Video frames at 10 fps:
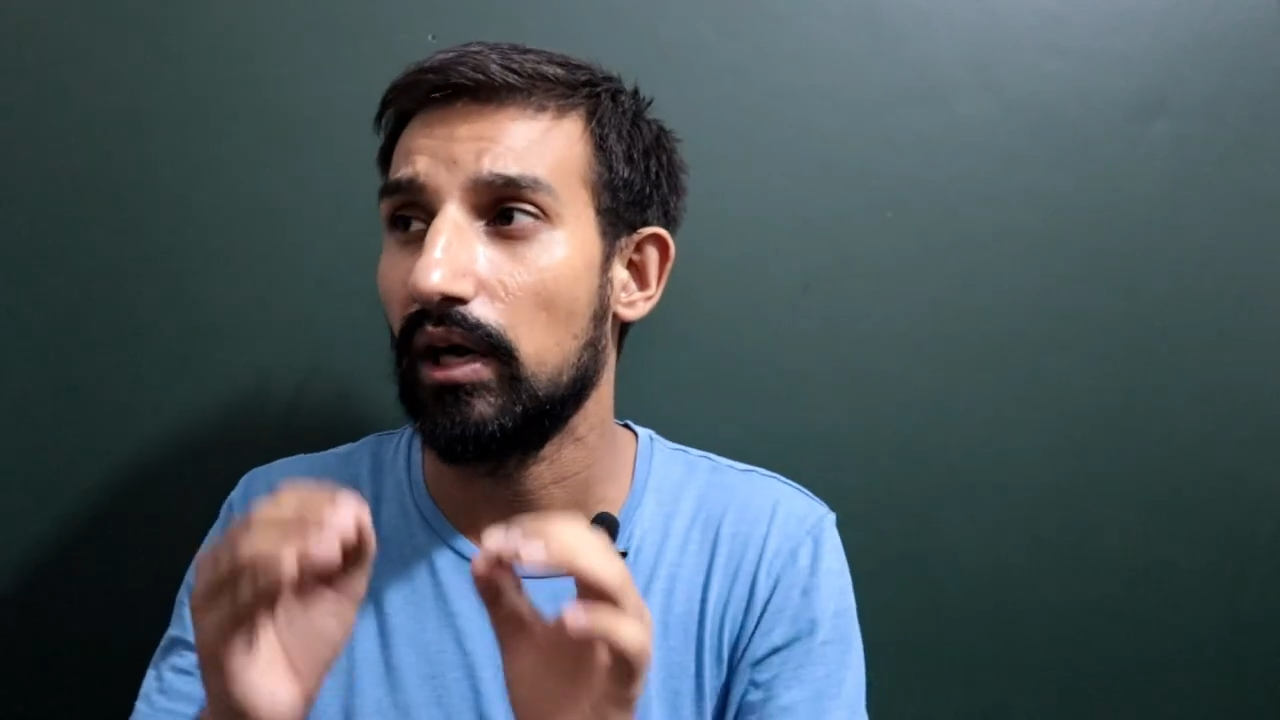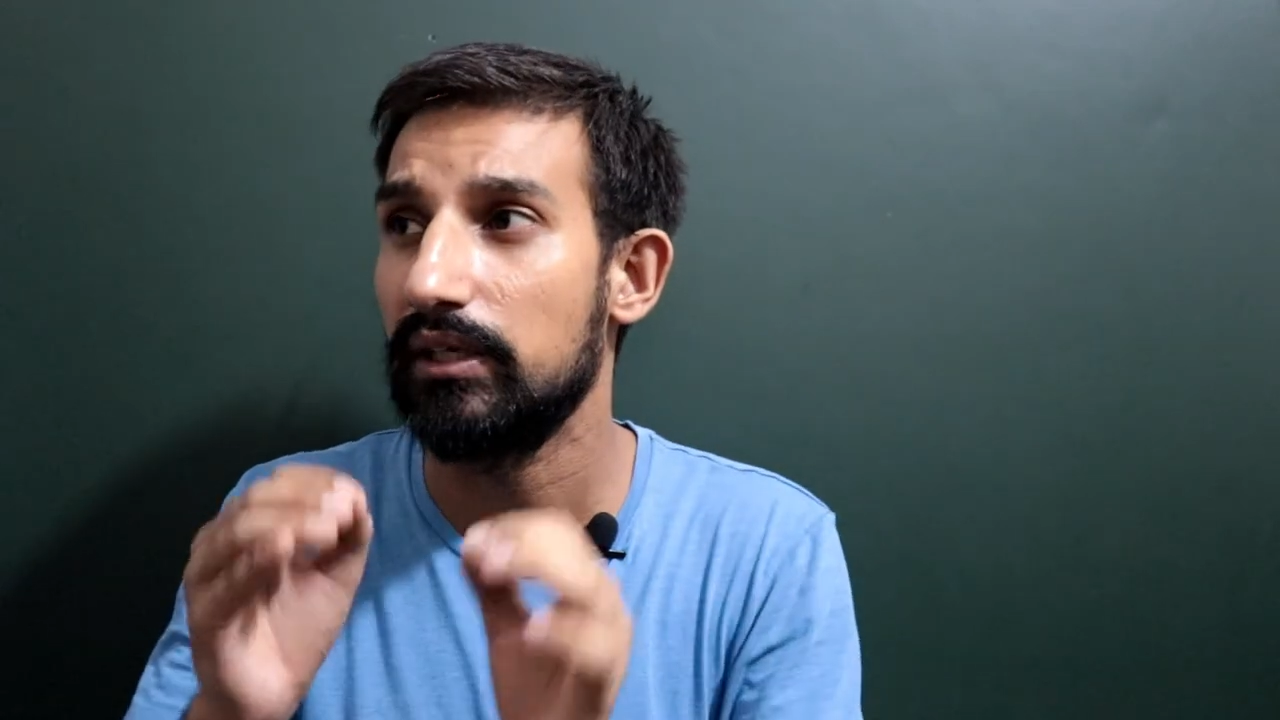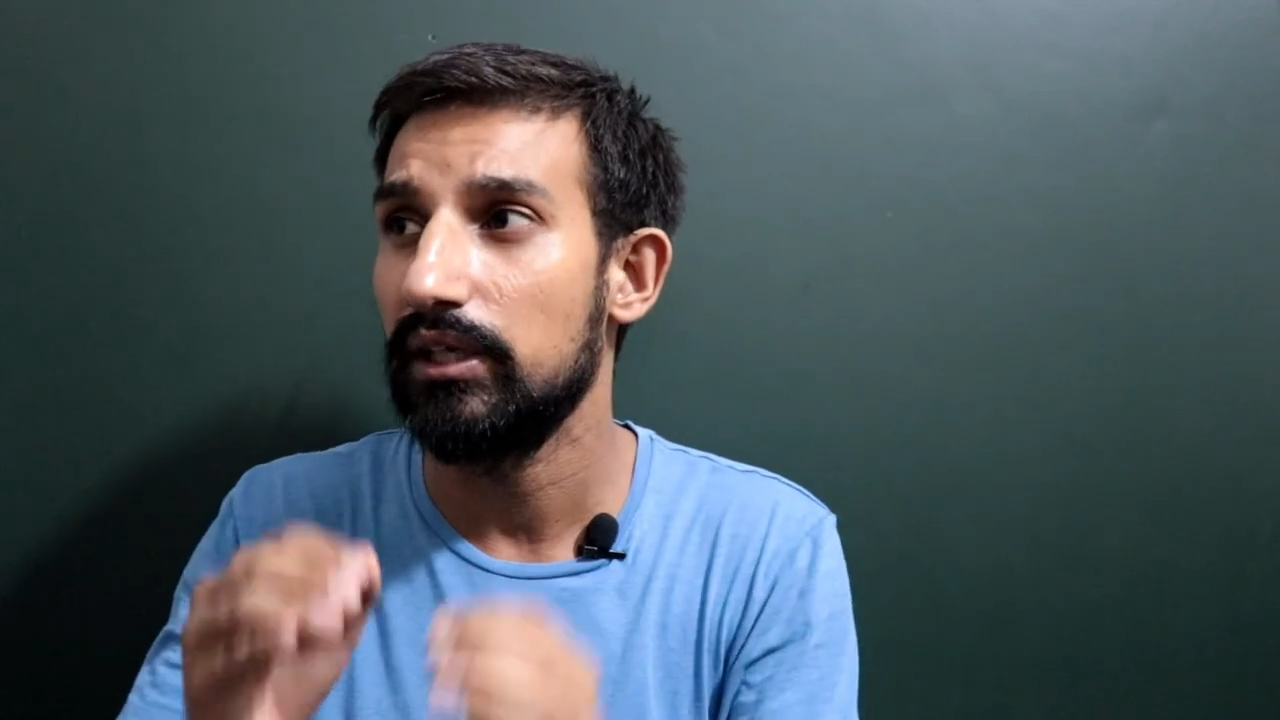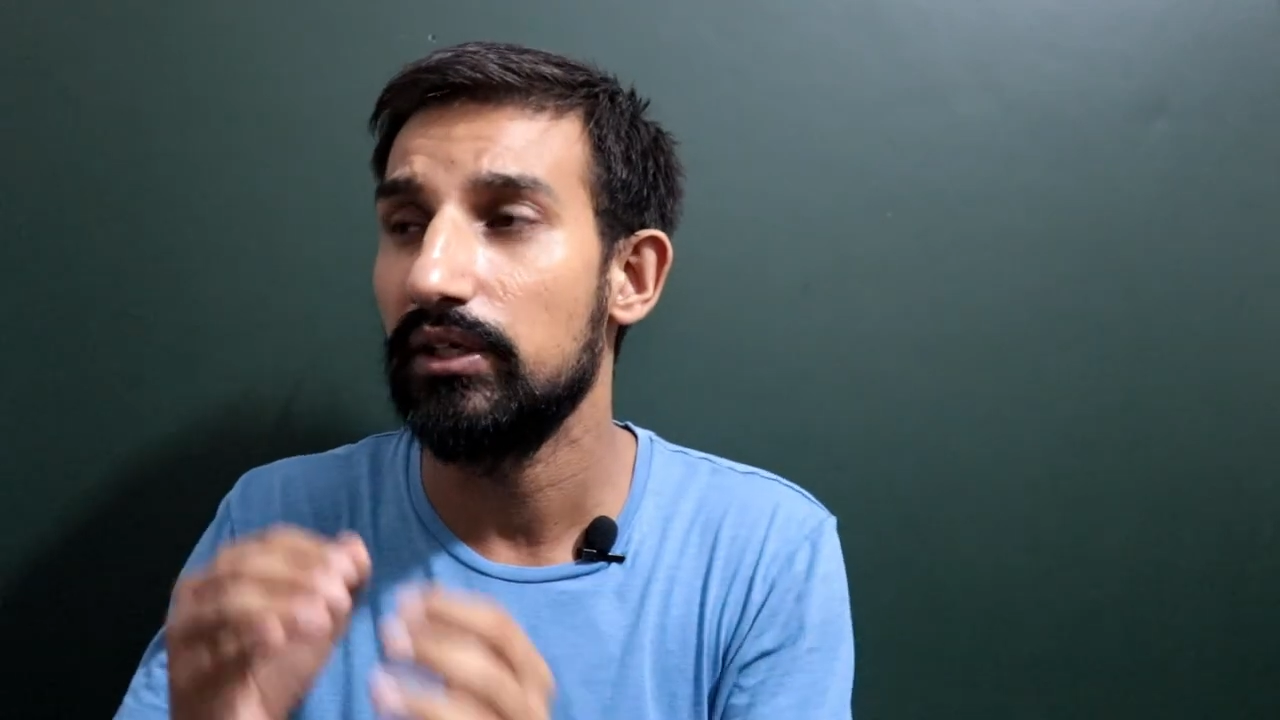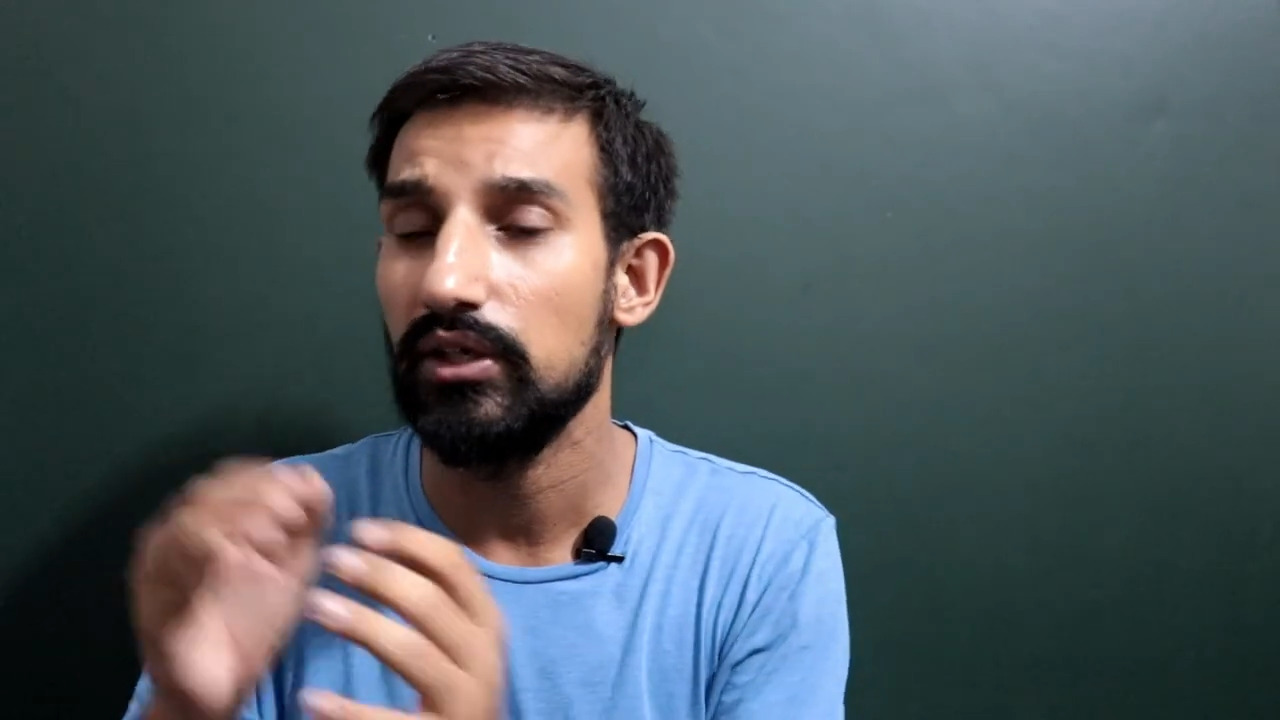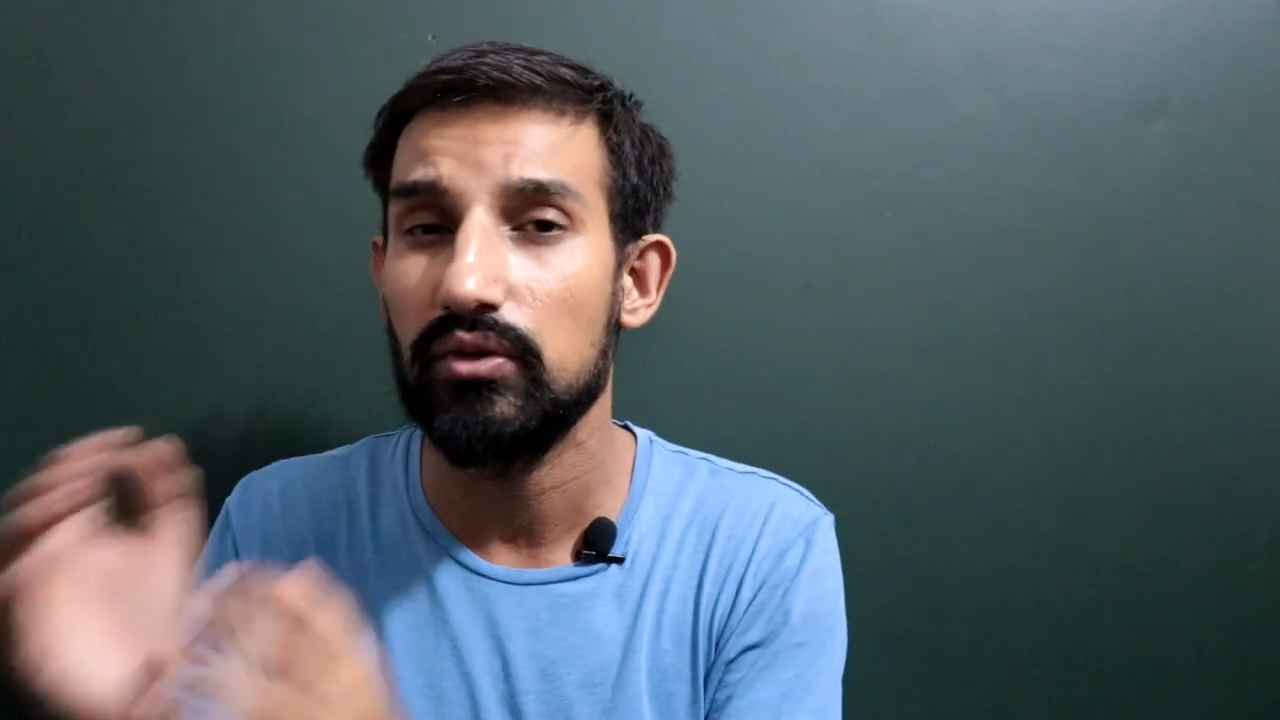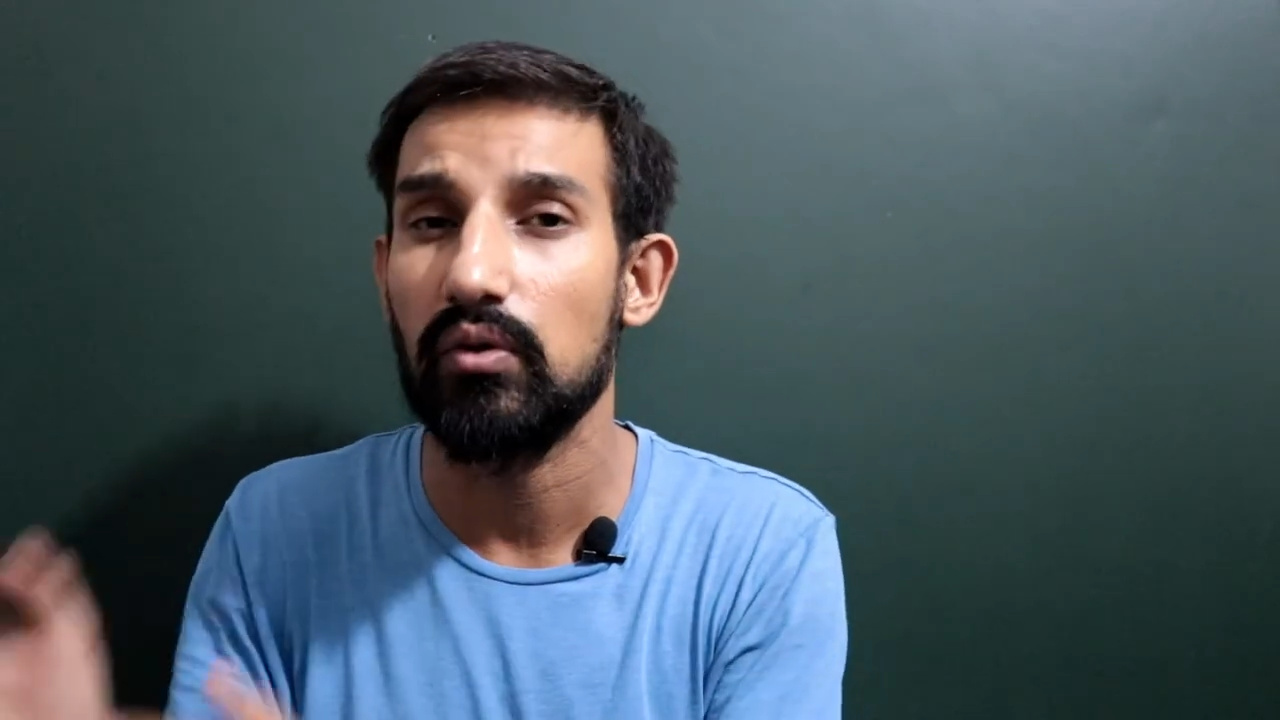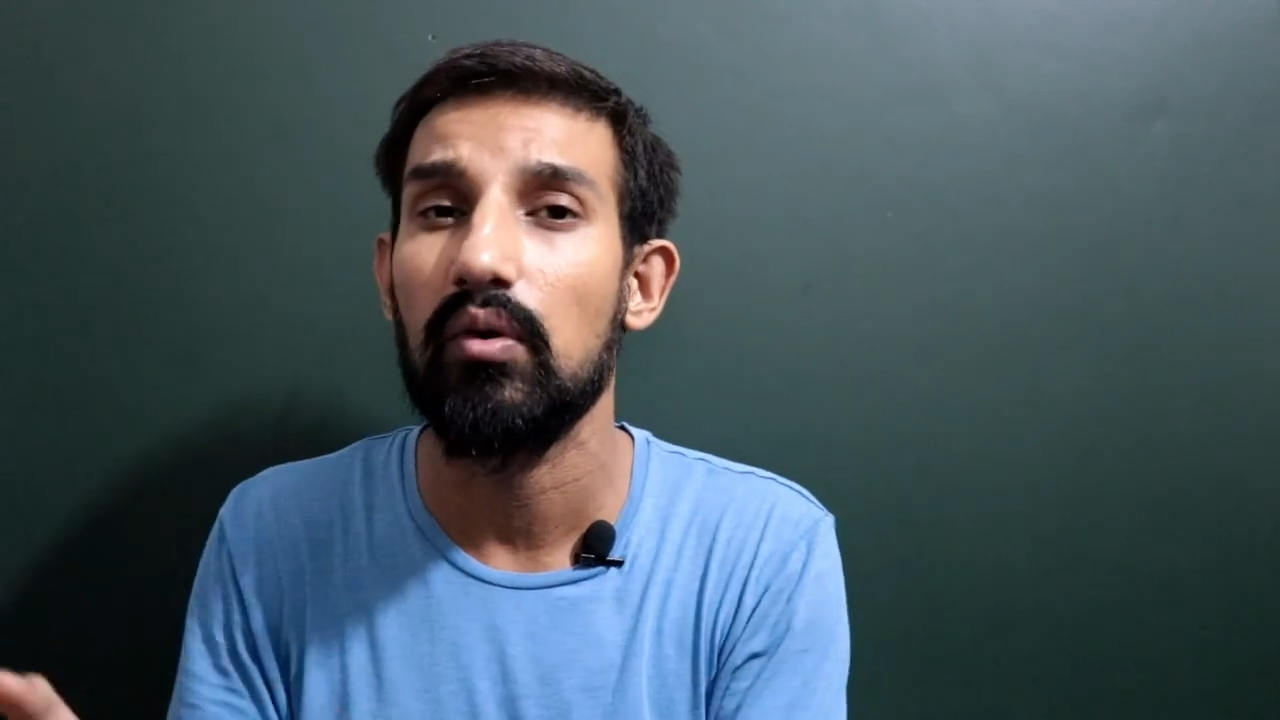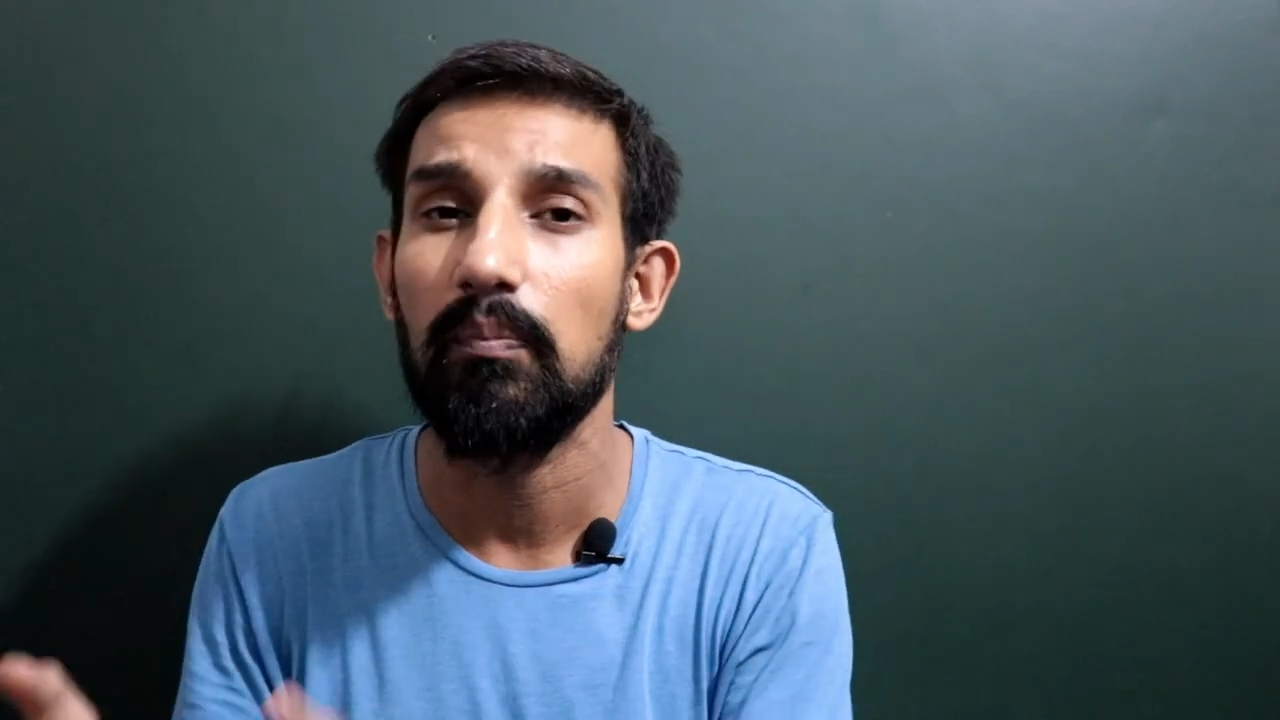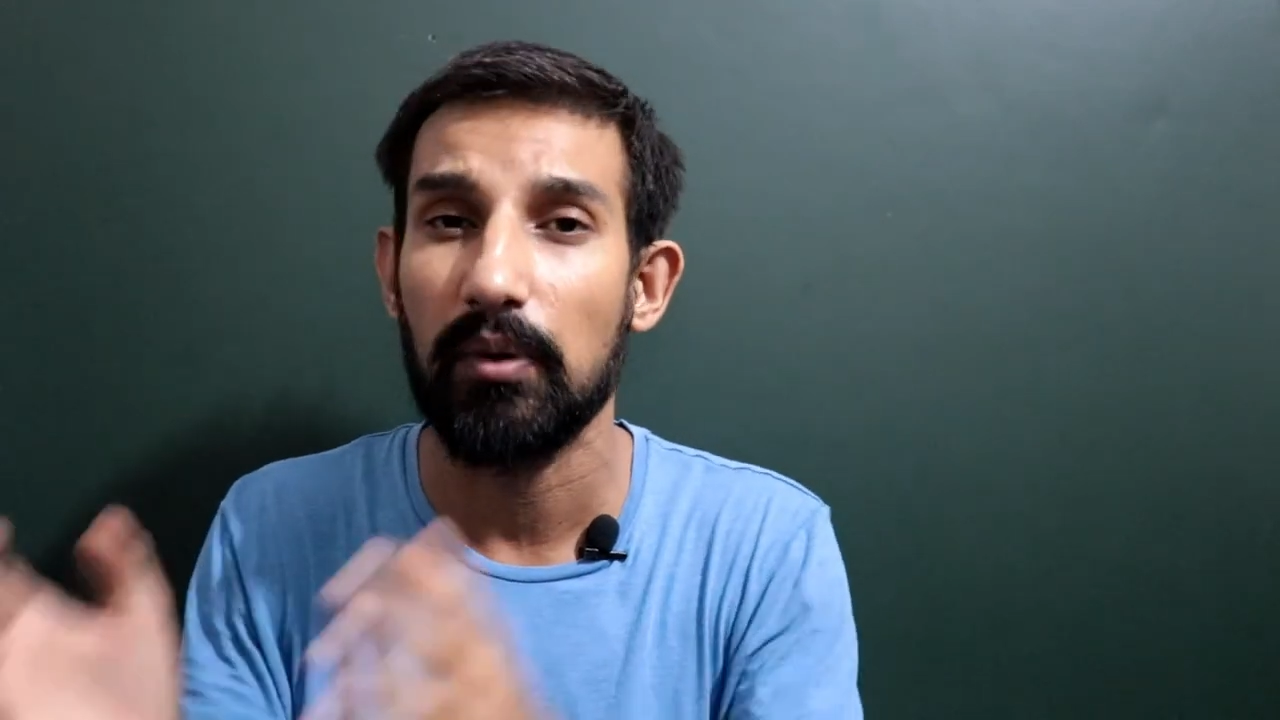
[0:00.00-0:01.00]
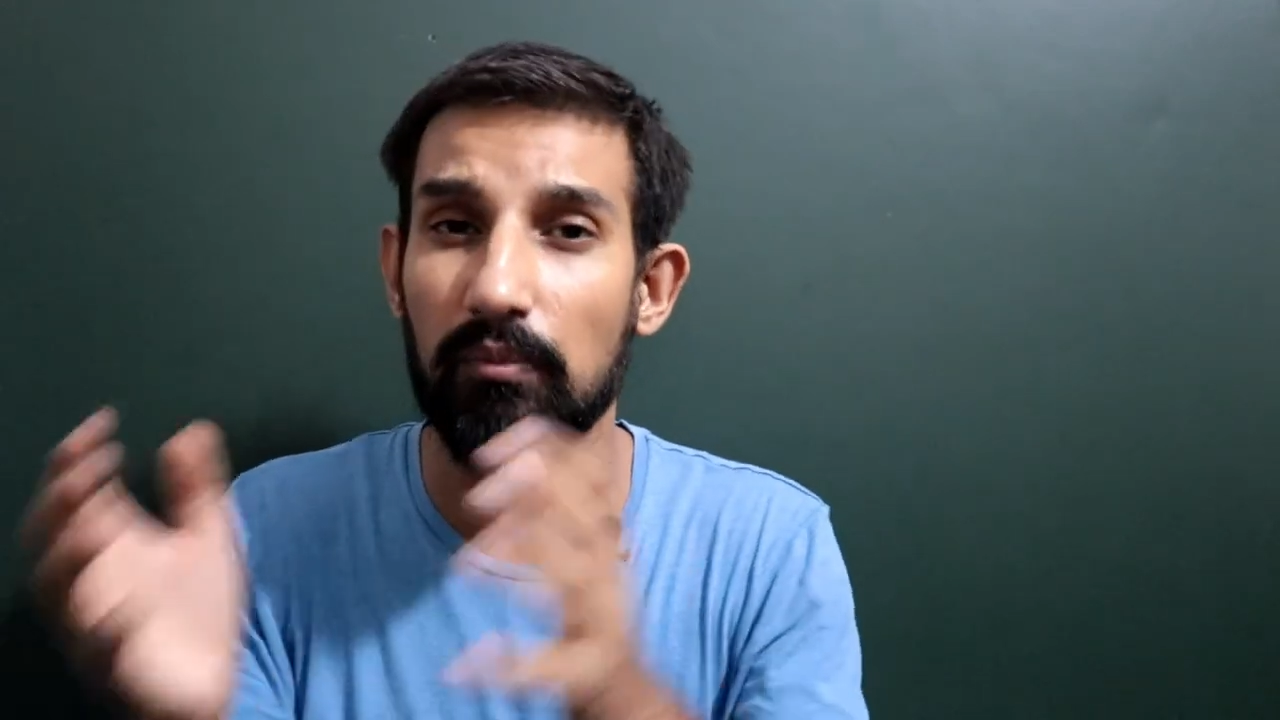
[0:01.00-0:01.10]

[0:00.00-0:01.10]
अच्छी चीजों को